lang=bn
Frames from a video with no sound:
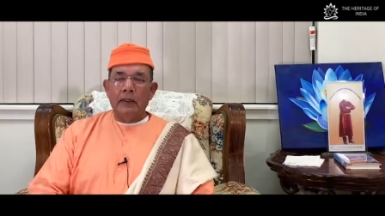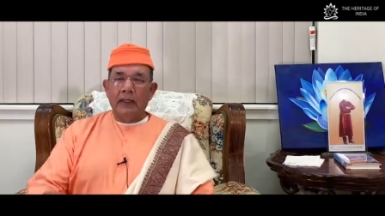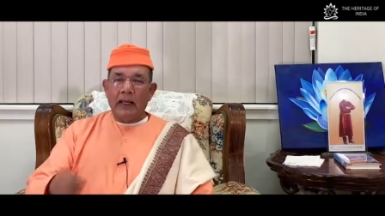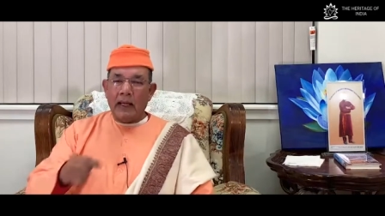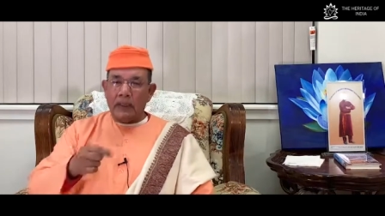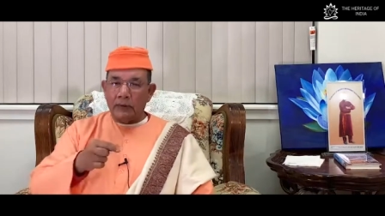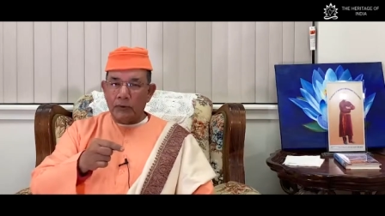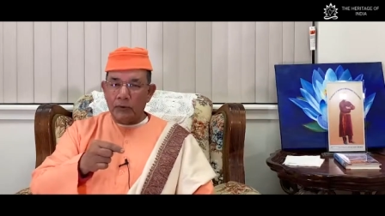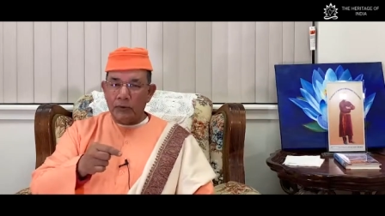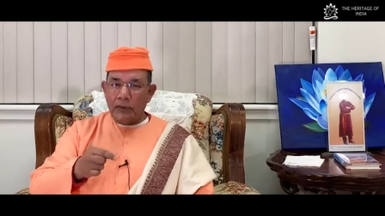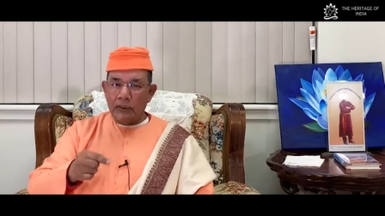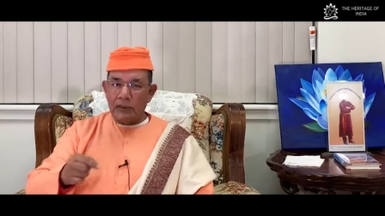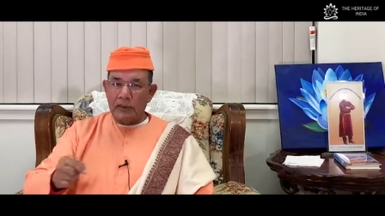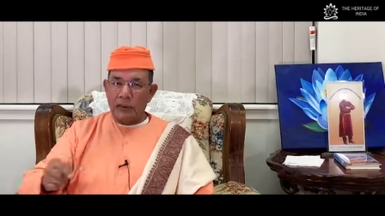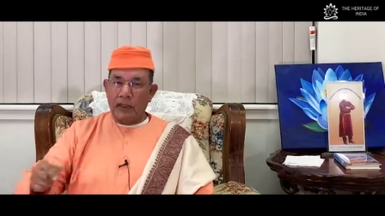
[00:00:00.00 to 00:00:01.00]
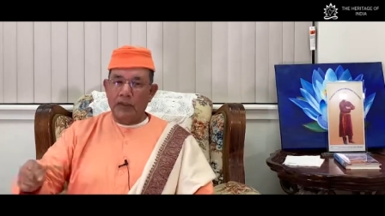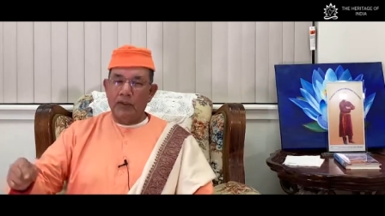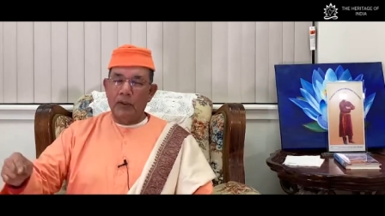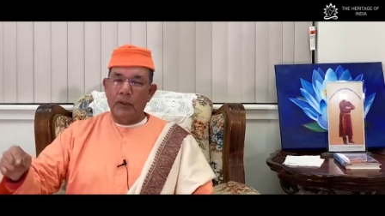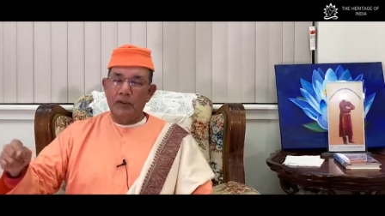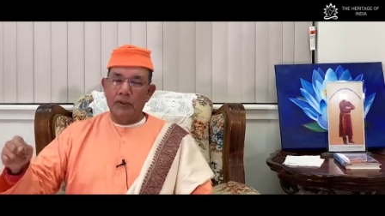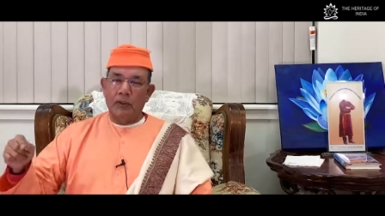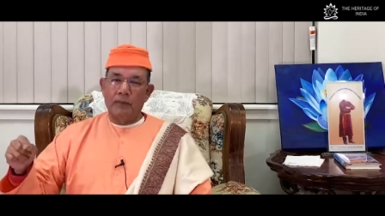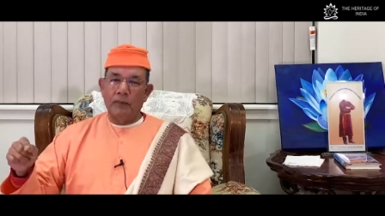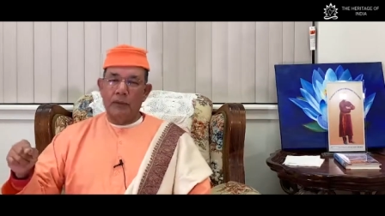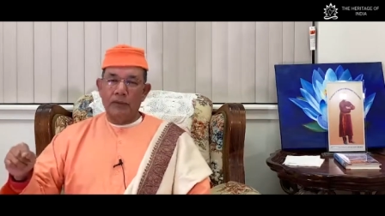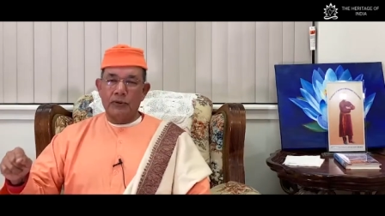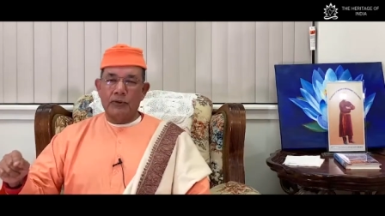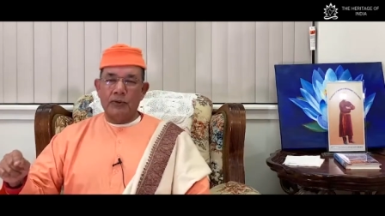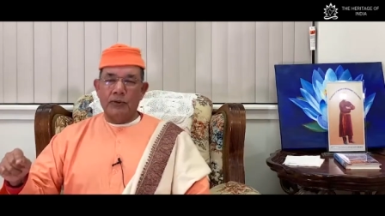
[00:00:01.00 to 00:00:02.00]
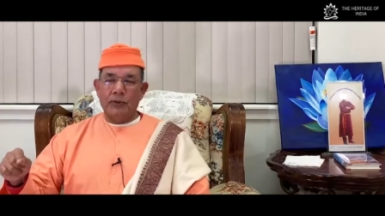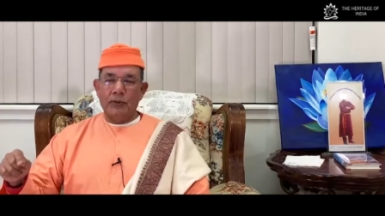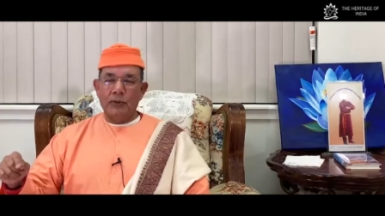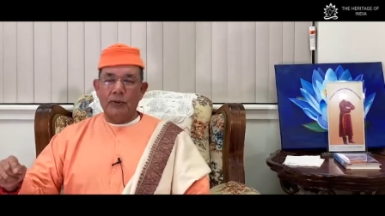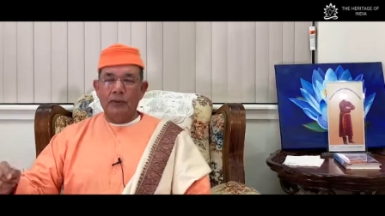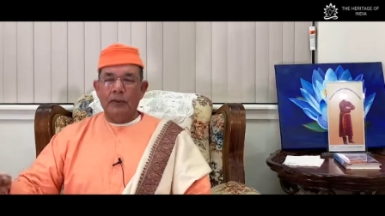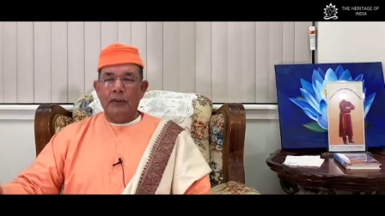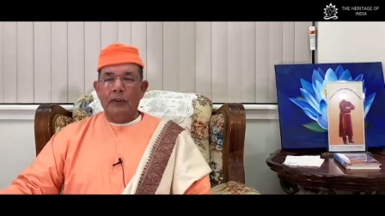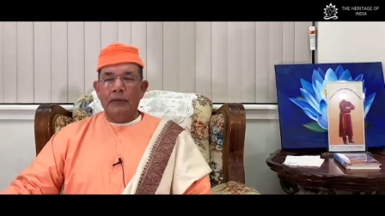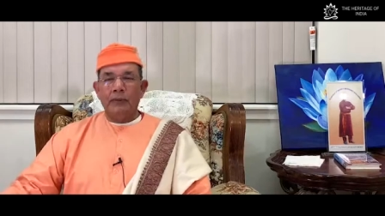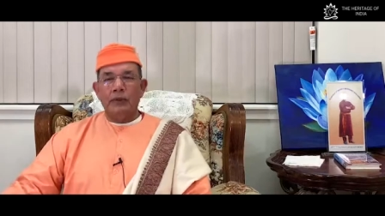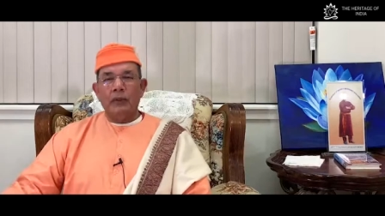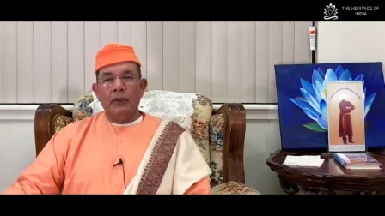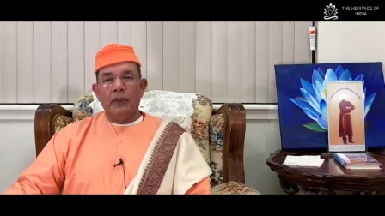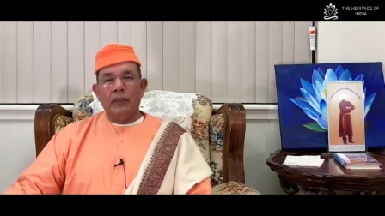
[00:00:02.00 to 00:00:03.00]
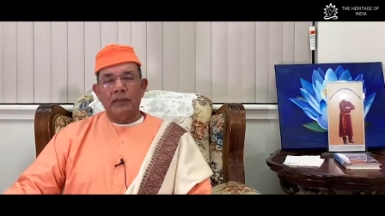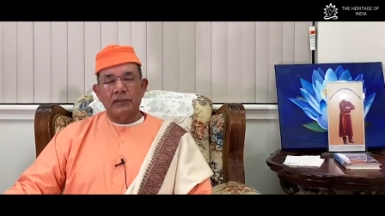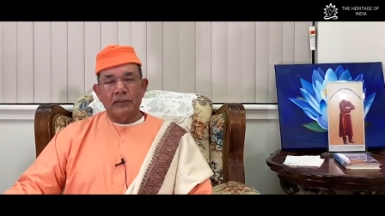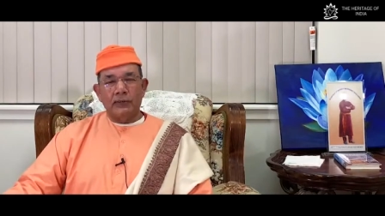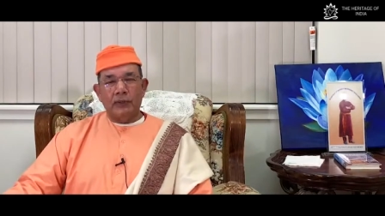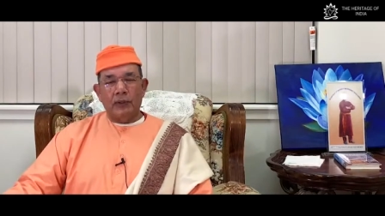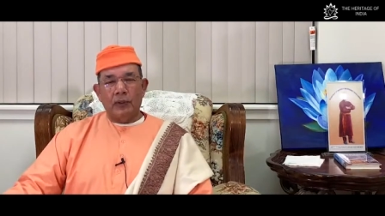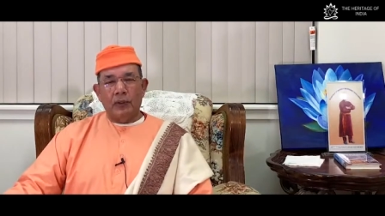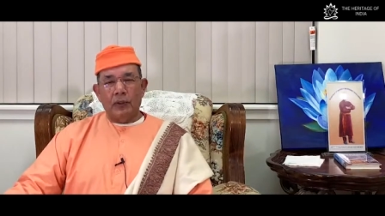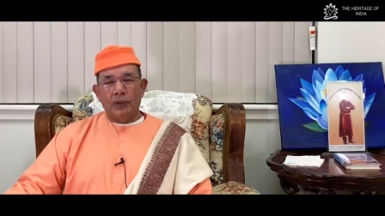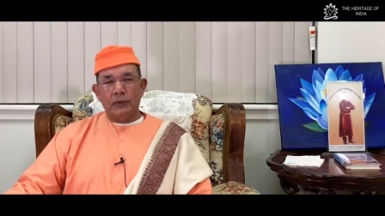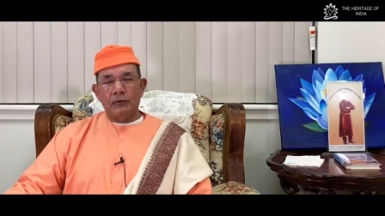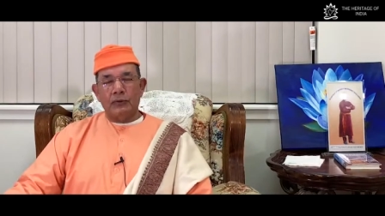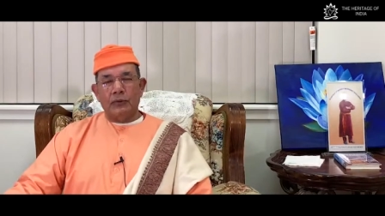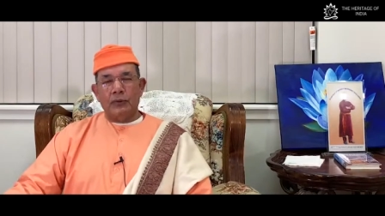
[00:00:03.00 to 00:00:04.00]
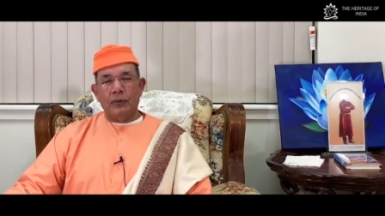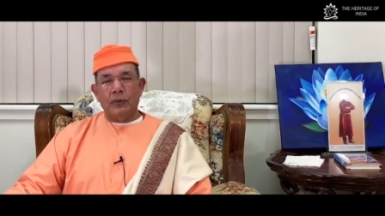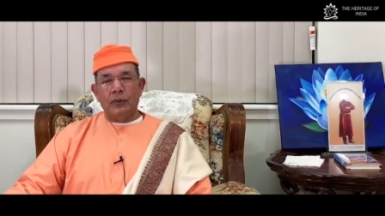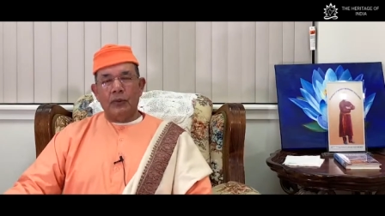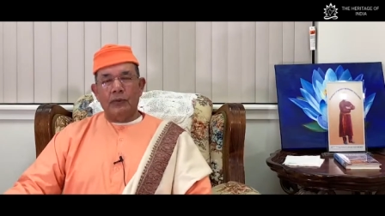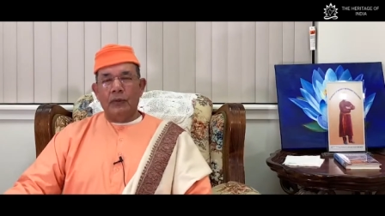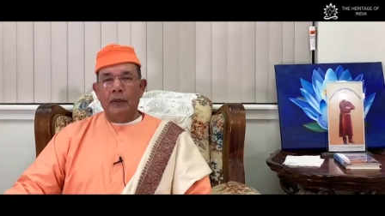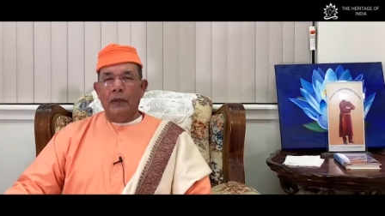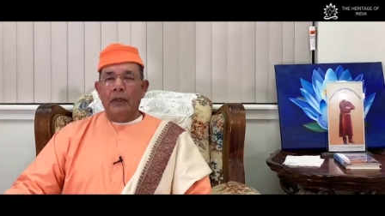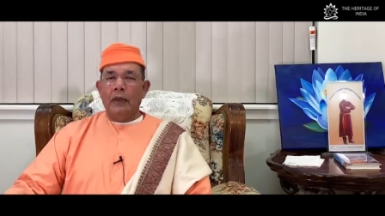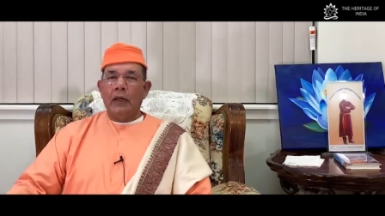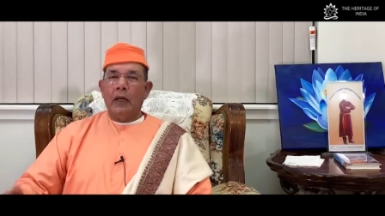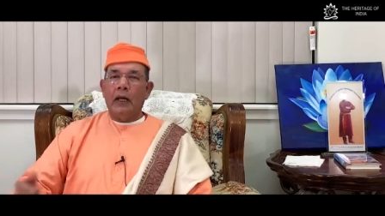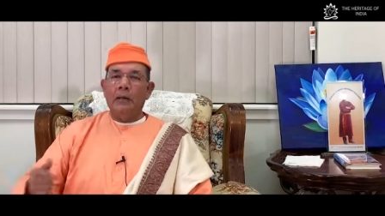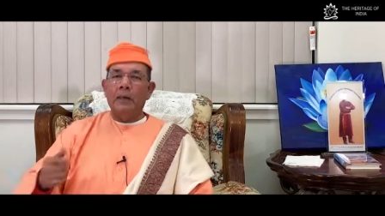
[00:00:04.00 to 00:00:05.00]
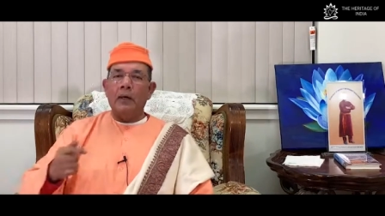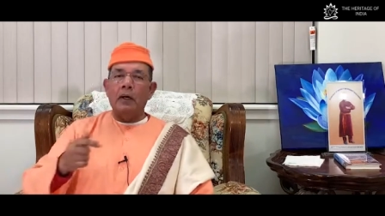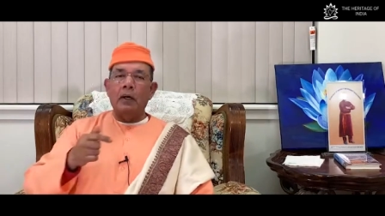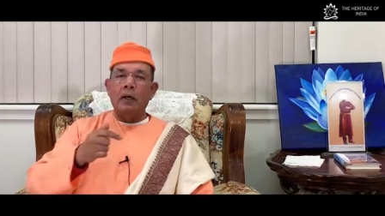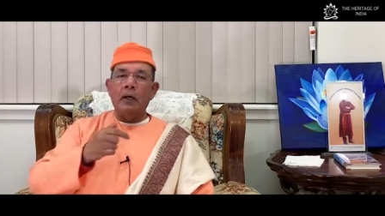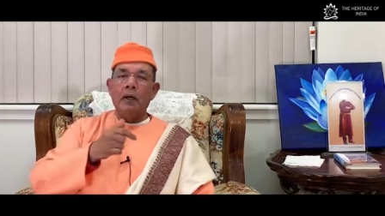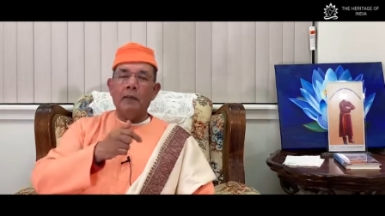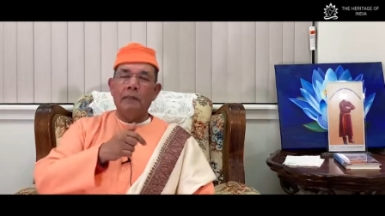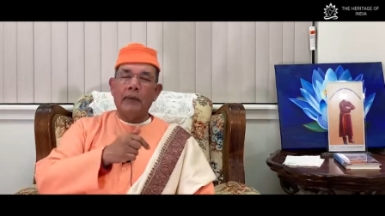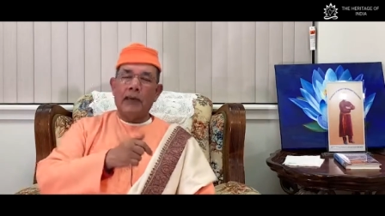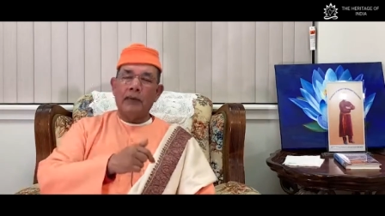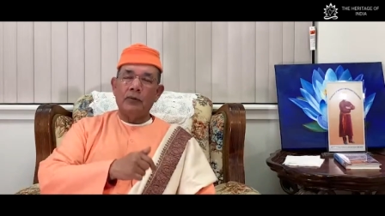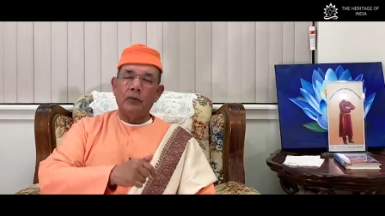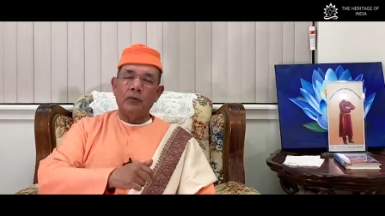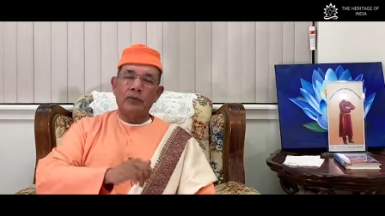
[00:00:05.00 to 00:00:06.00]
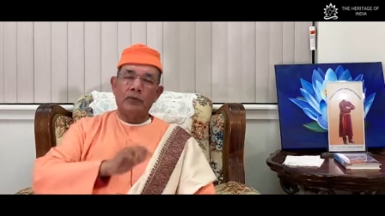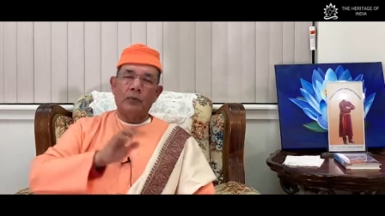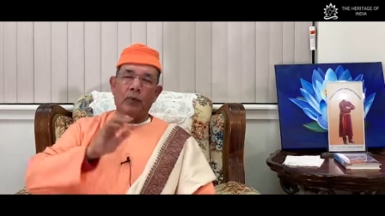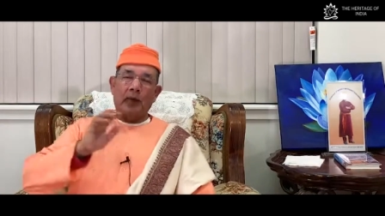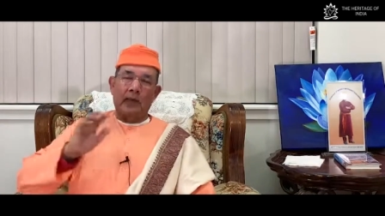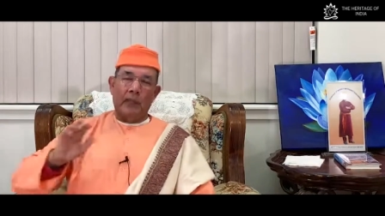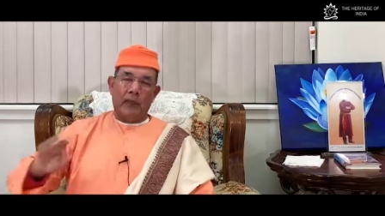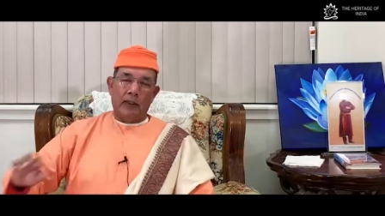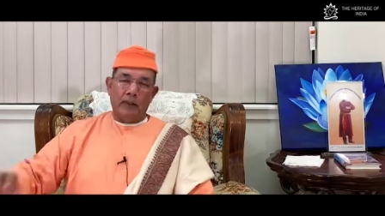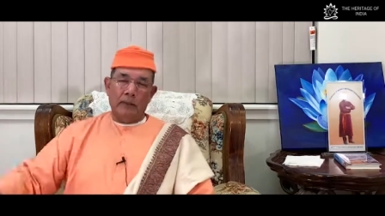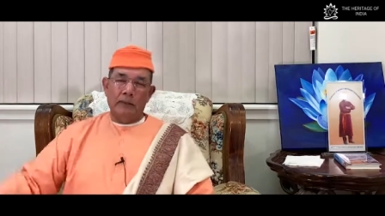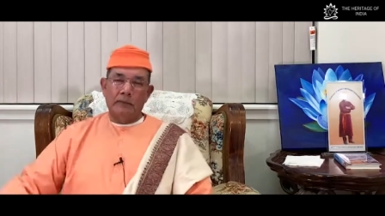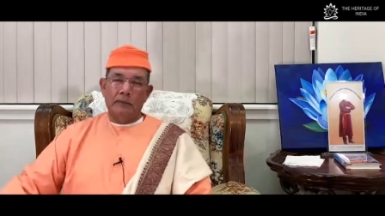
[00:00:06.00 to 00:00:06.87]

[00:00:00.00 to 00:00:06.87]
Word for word: এই এতদিনের সাধনা সব নষ্ট হলো সন্ন্যাস জীবন নষ্ট হলো আবার ব্যাক টু স্কোয়ার ওয়ান